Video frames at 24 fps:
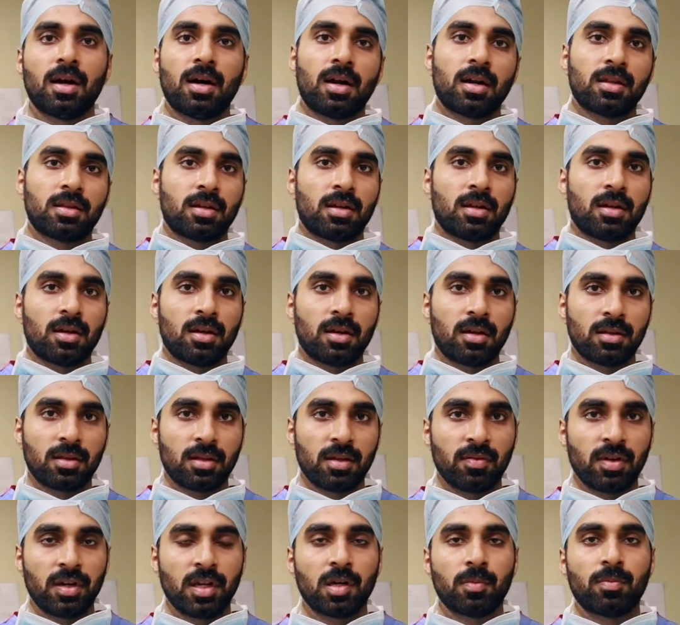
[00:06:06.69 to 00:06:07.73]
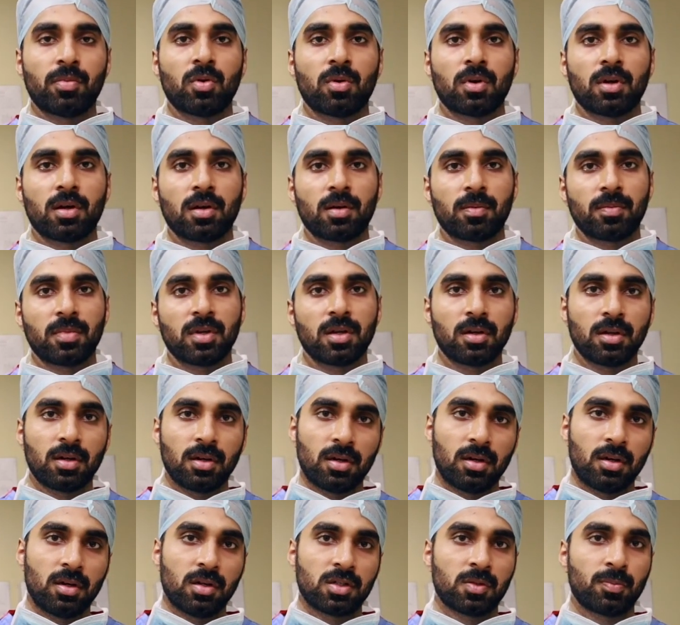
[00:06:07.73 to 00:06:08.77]
அடுத்த நாள்லேருந்து வெளியே போகலாம்
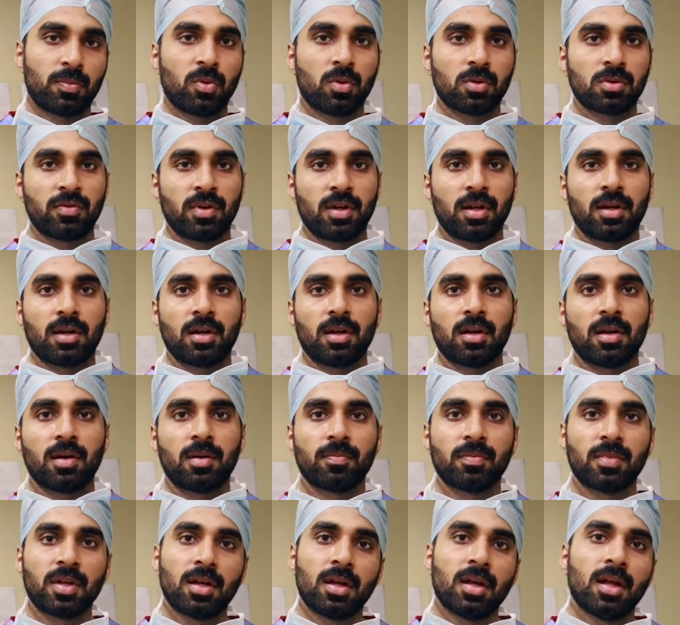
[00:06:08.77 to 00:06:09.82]
ஸ்போர்ட்ஸ் விளையாடலாம்